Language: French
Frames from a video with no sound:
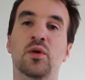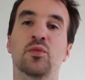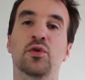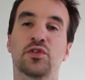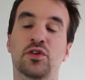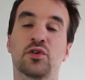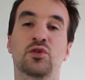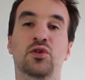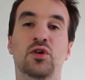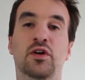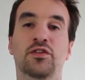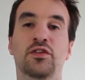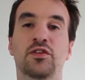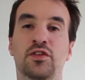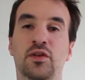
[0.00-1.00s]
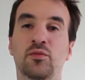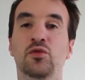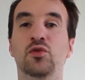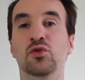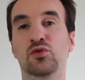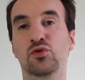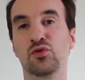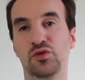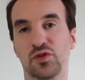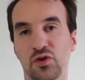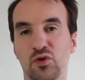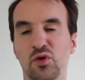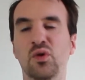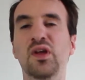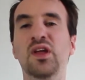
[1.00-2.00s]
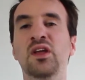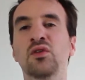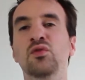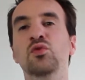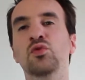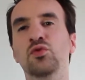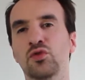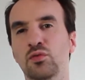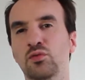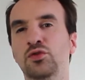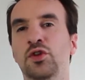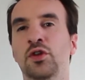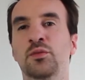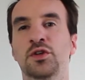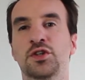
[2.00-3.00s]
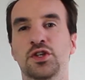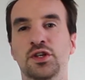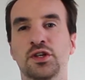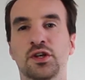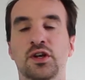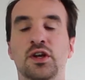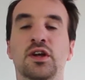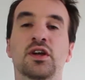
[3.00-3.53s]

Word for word: possède encore un système de QTE et ou de button matching,